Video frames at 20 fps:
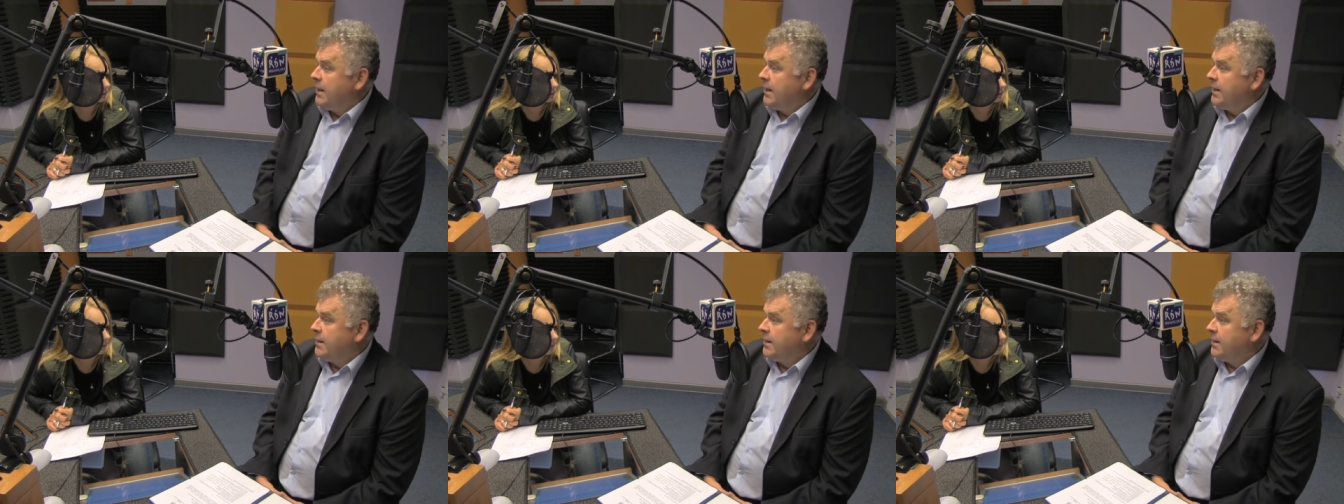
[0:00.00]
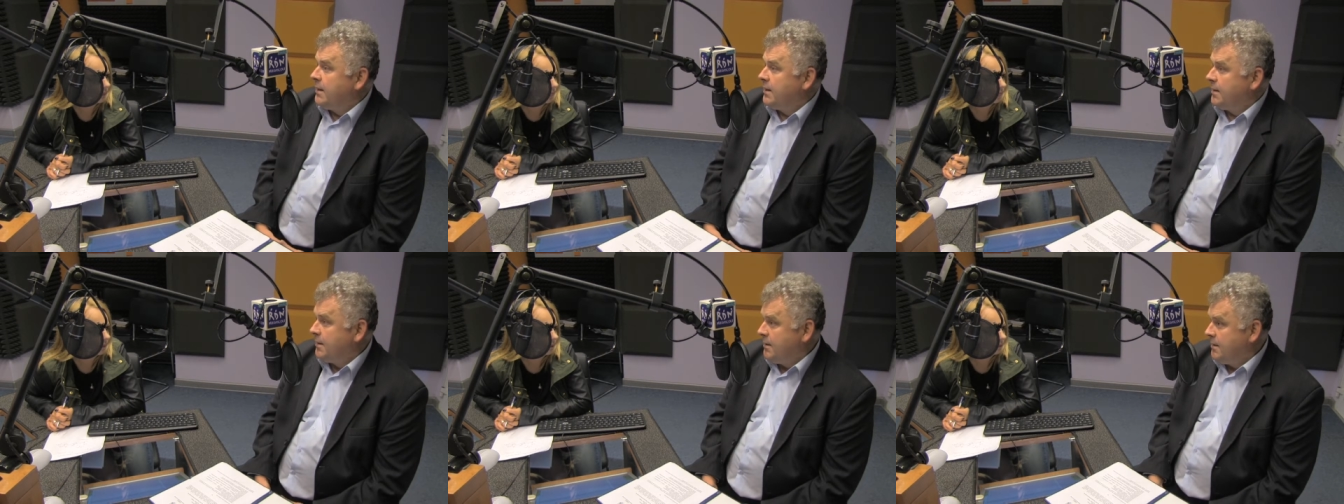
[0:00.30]
E,
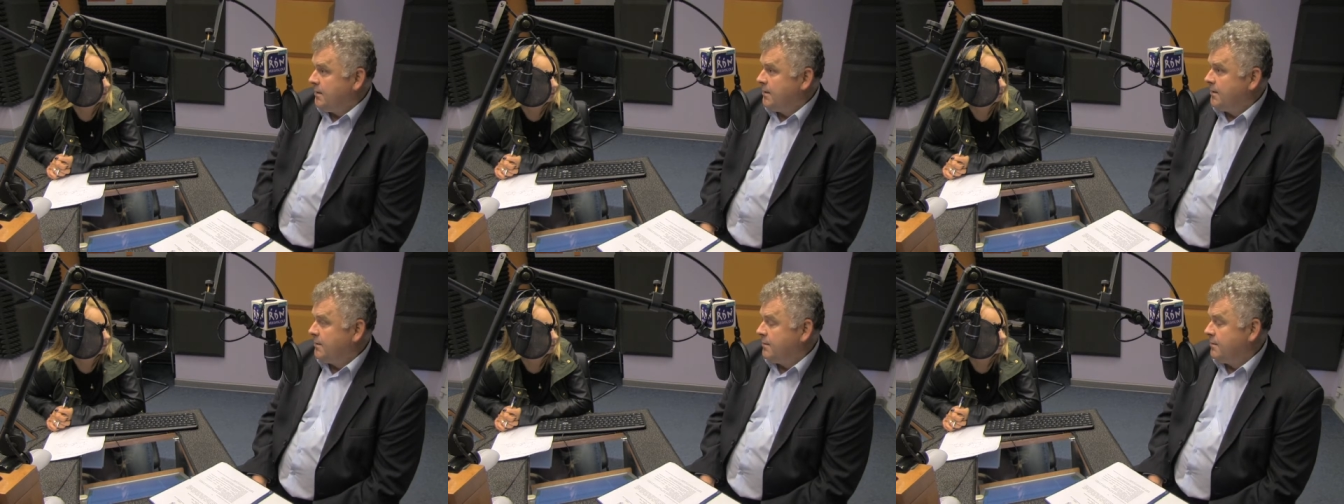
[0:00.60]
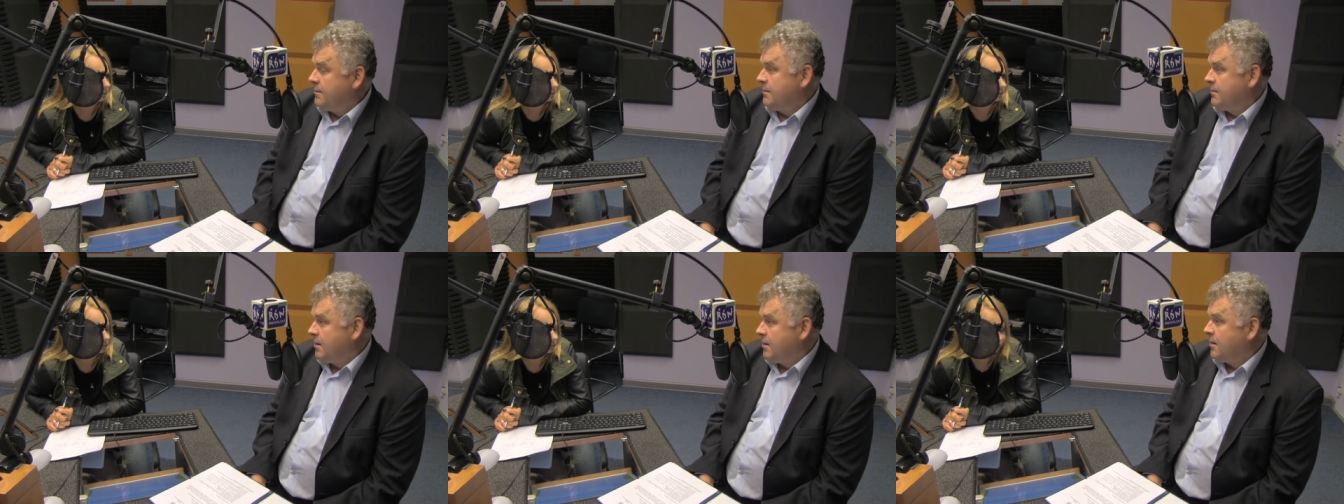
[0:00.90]
I
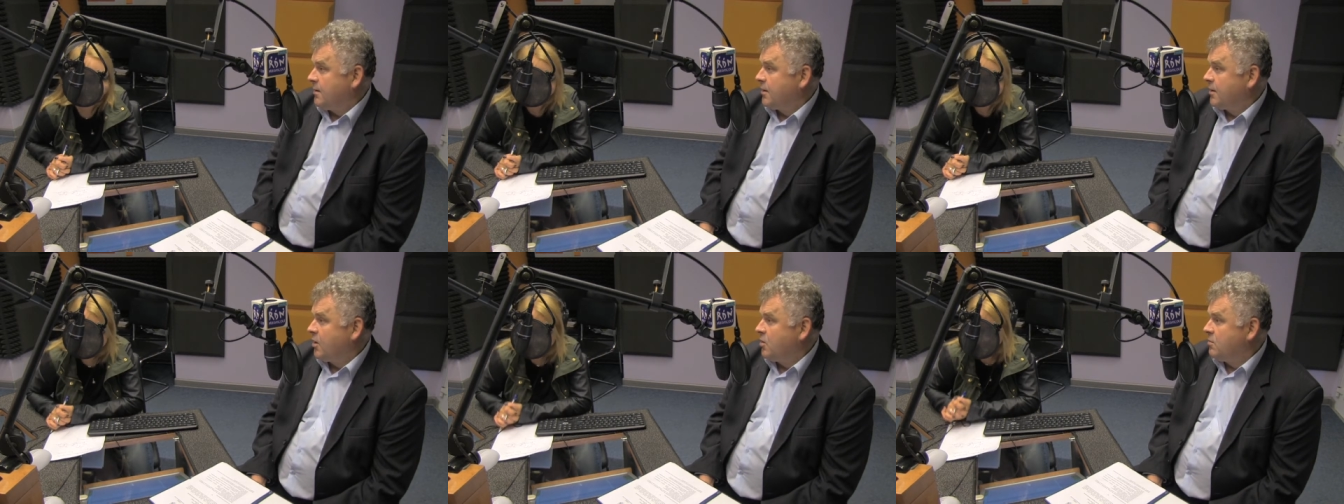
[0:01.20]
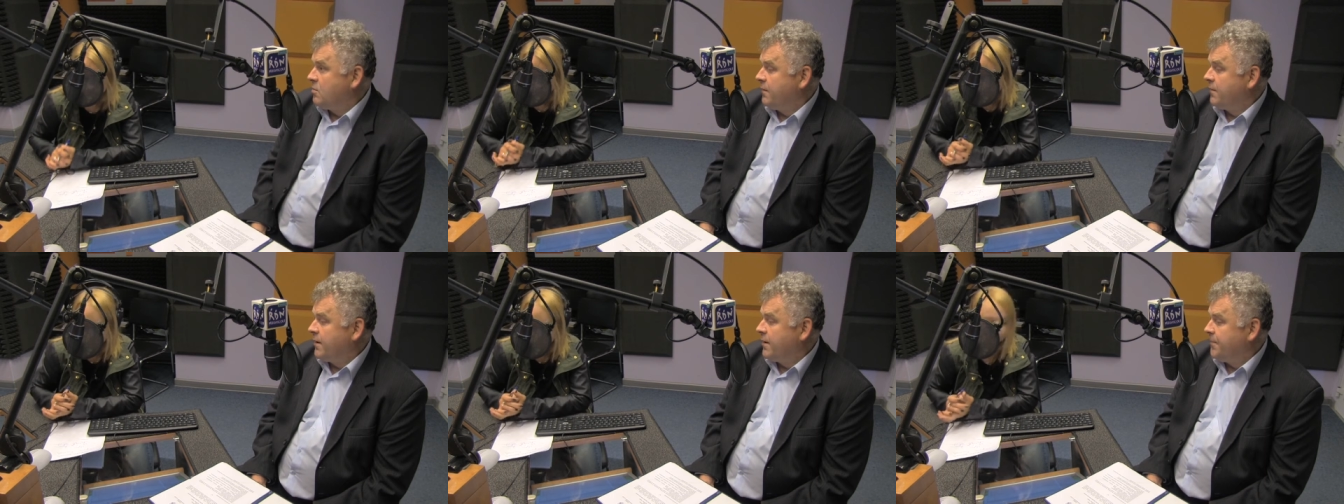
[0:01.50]
dzięki tej
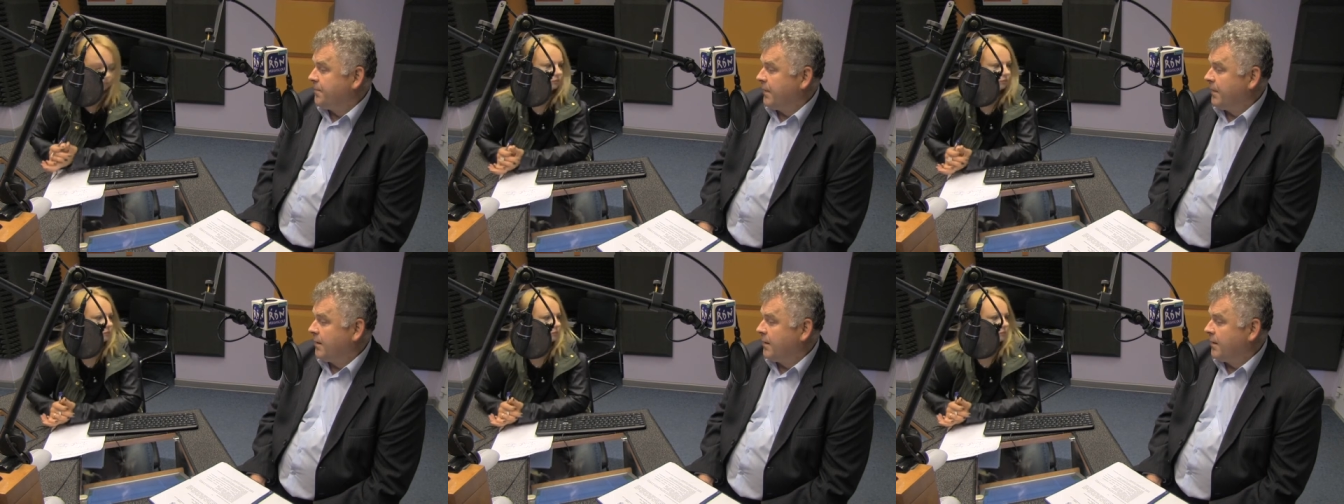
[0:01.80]
umowie